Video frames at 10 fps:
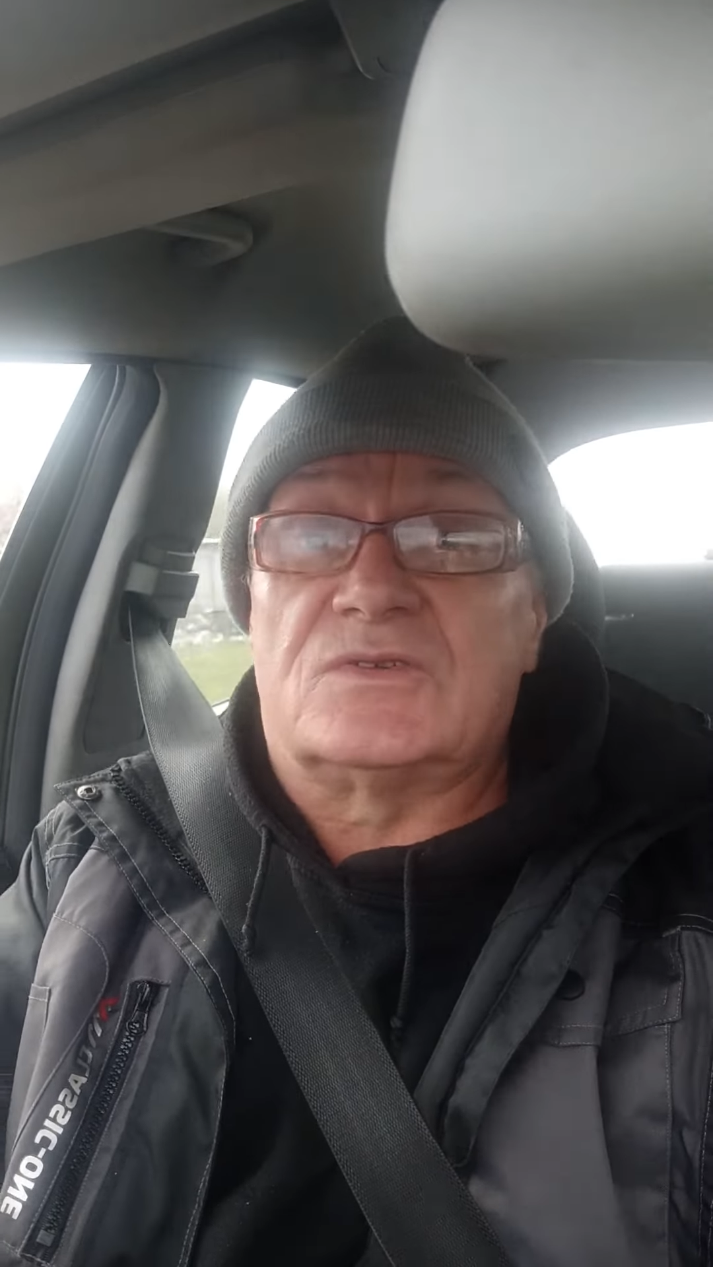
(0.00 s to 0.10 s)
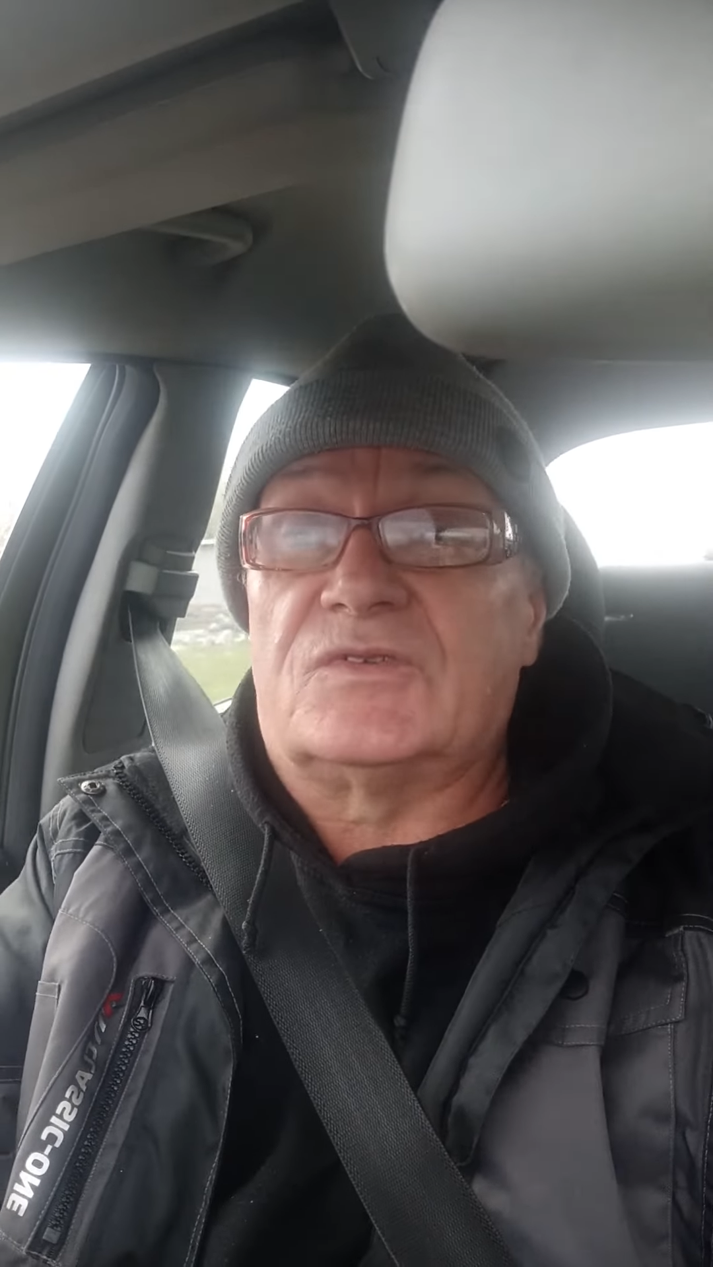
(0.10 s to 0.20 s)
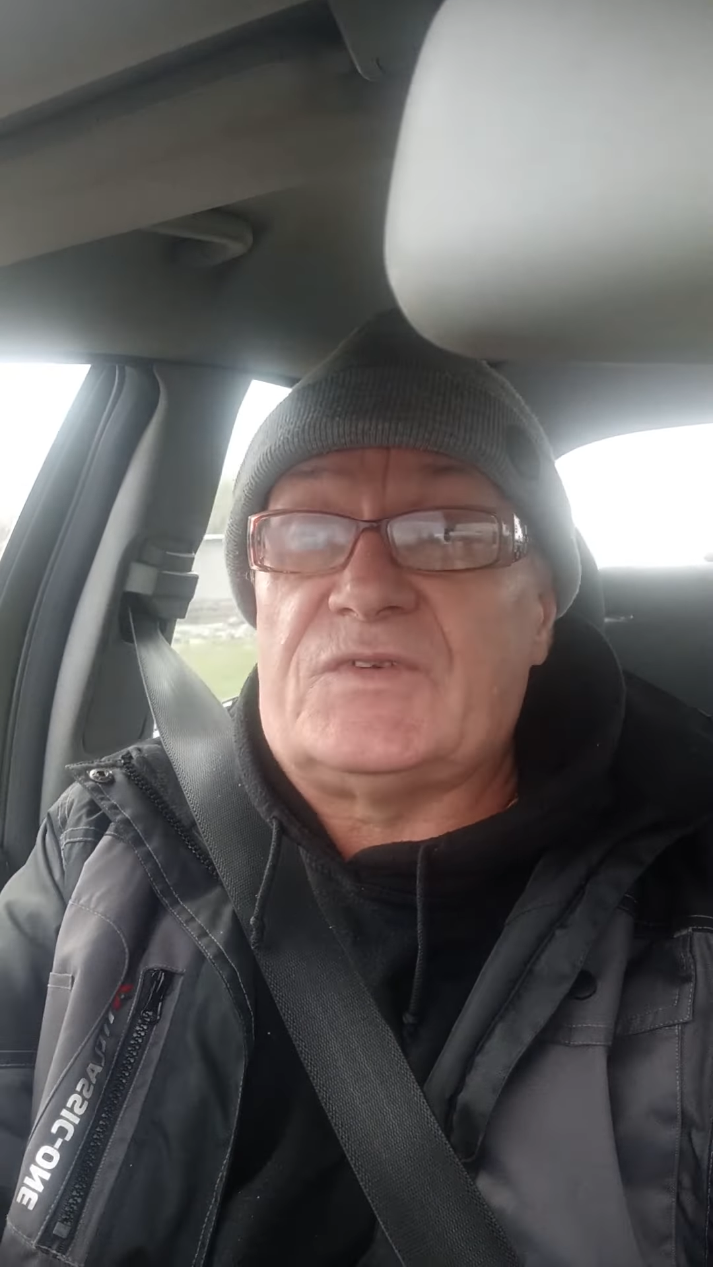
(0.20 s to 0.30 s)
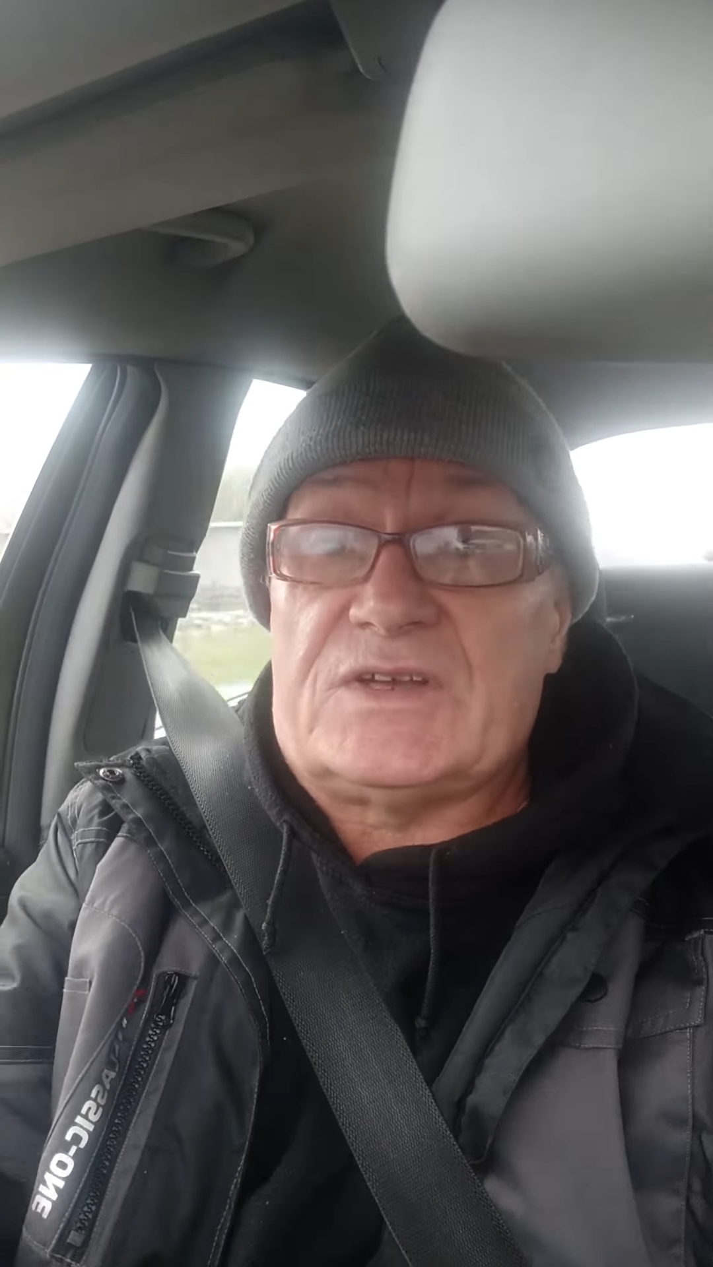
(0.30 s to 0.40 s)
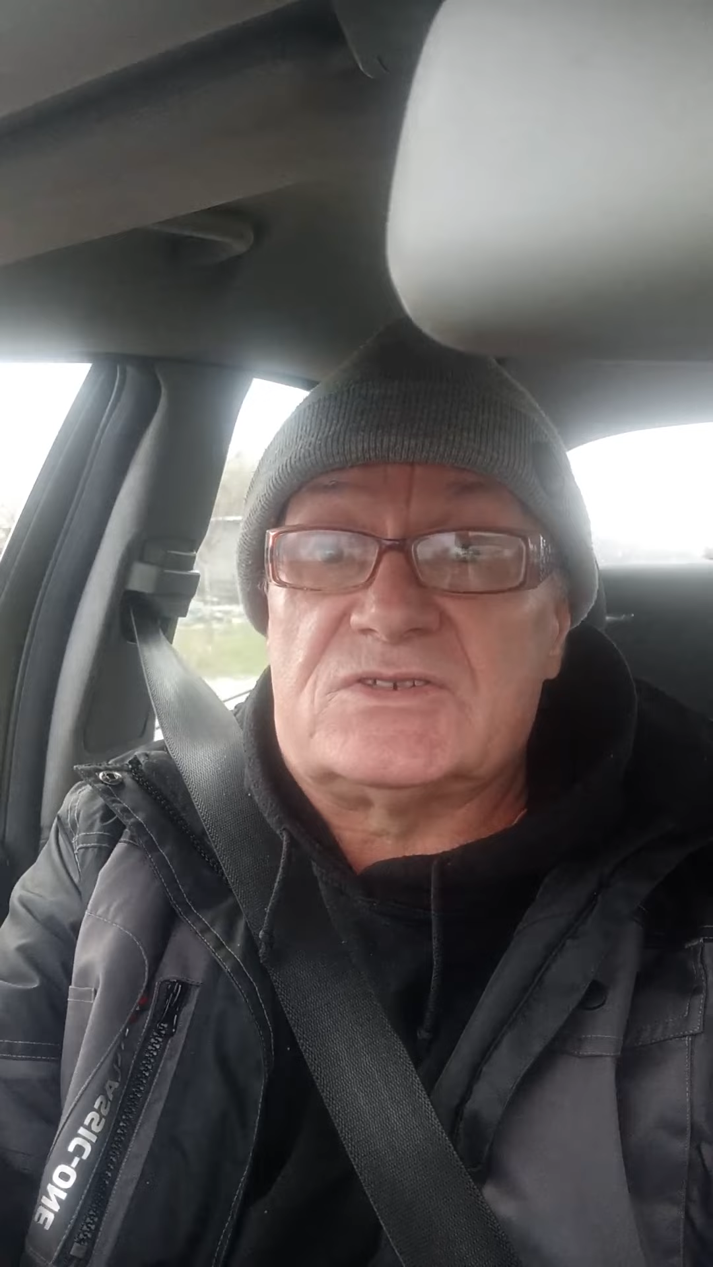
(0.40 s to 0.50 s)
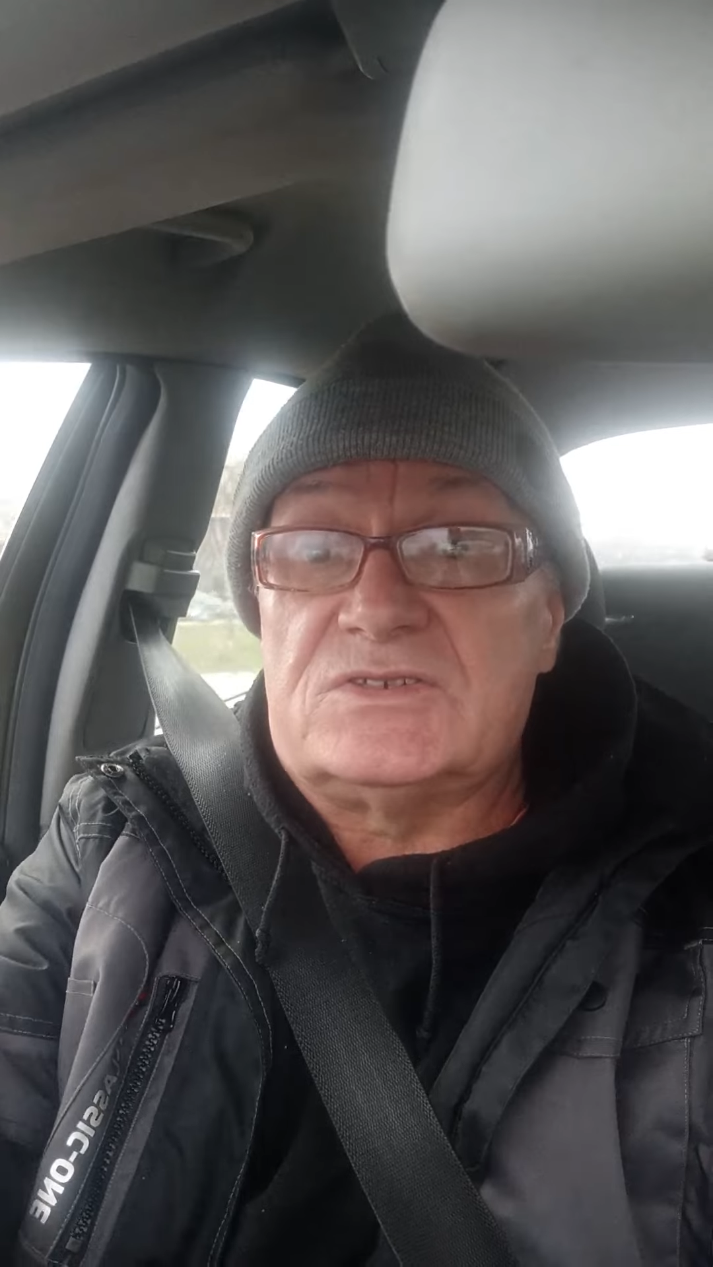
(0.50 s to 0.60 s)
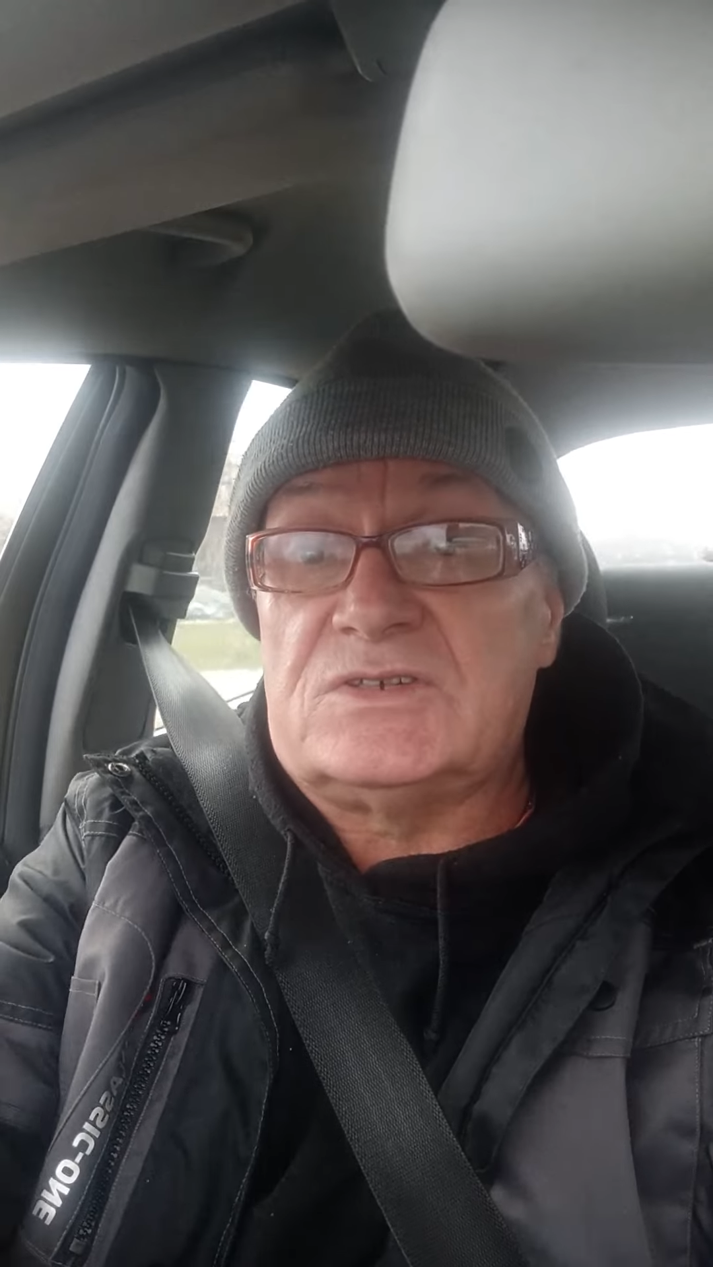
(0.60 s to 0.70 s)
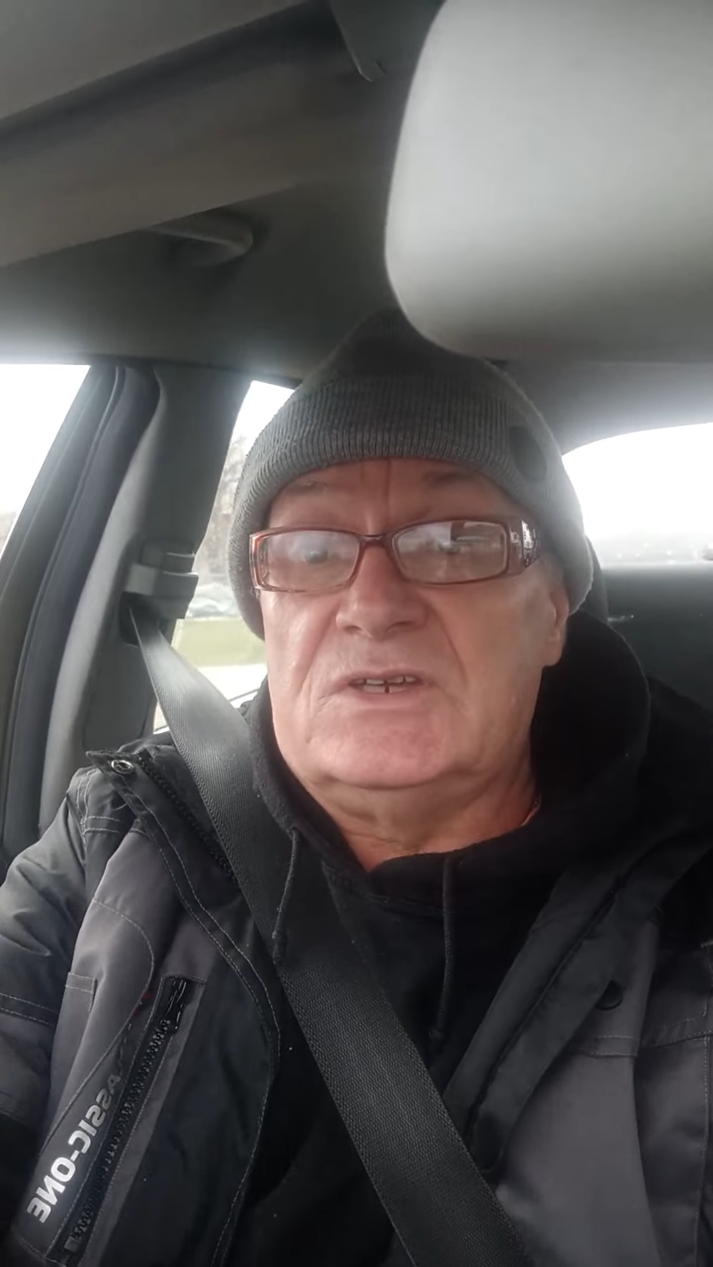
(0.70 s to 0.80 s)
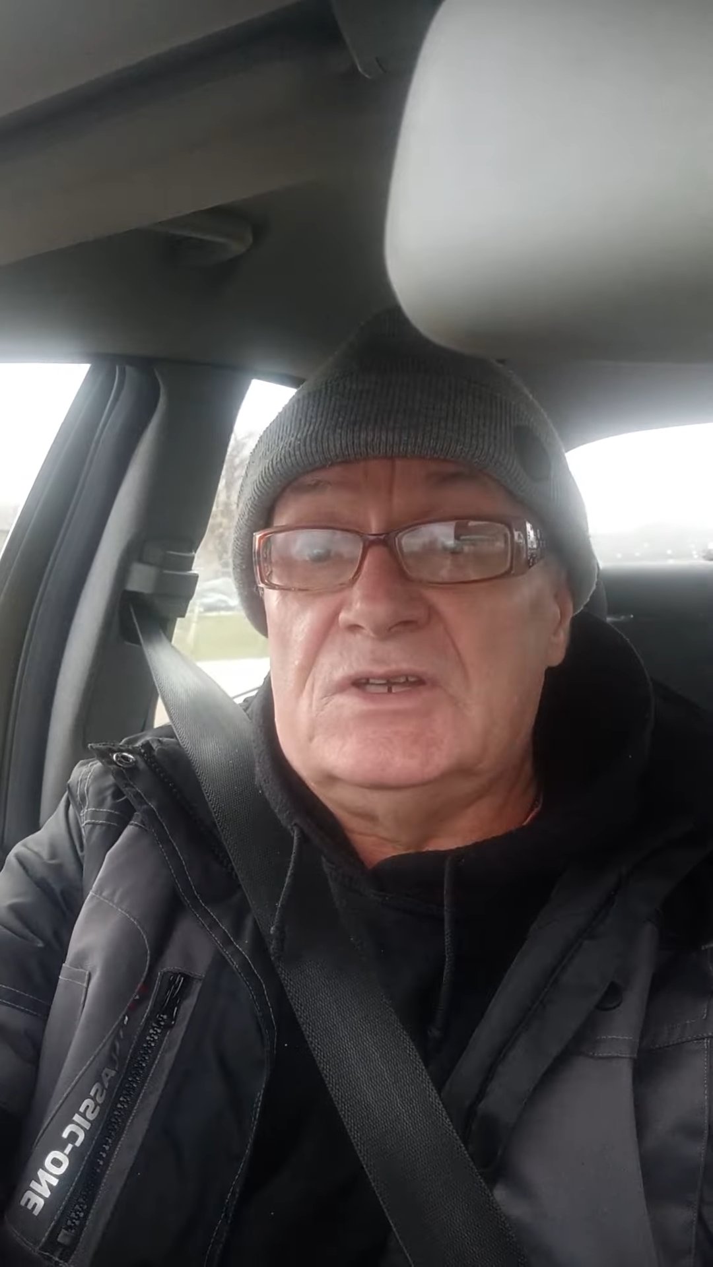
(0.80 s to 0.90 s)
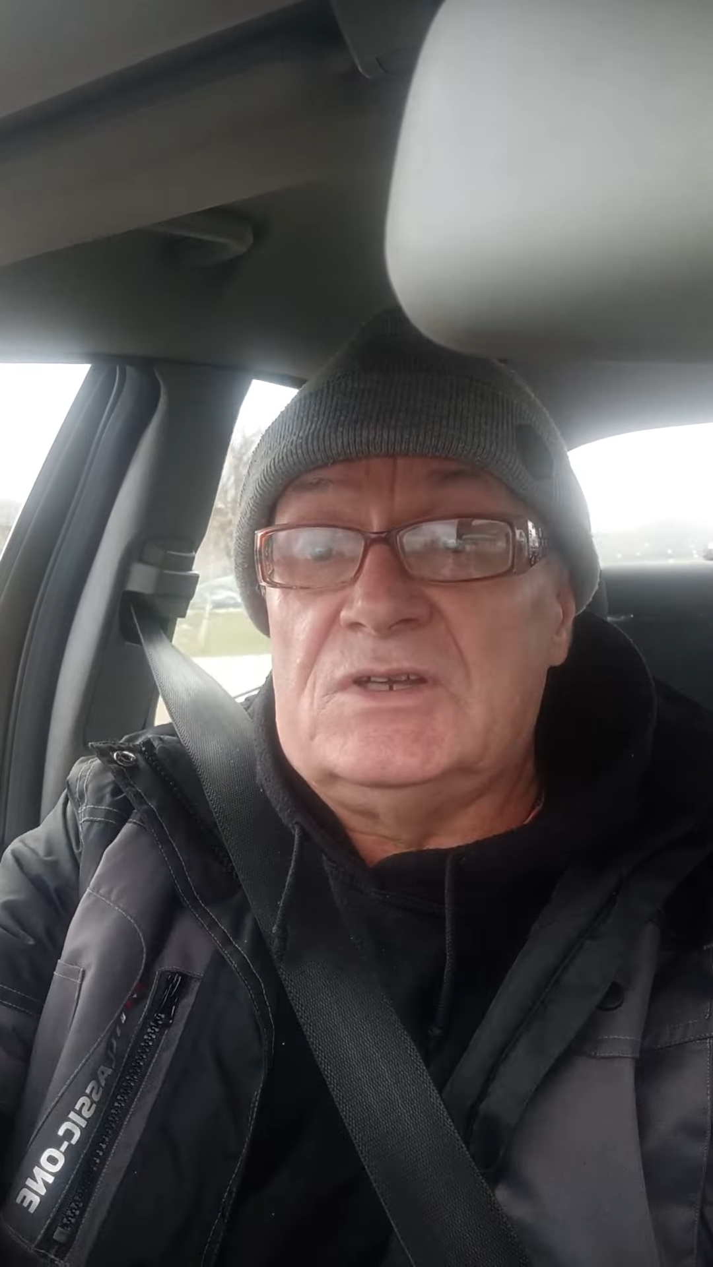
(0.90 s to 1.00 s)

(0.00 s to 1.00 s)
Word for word: rozważyć,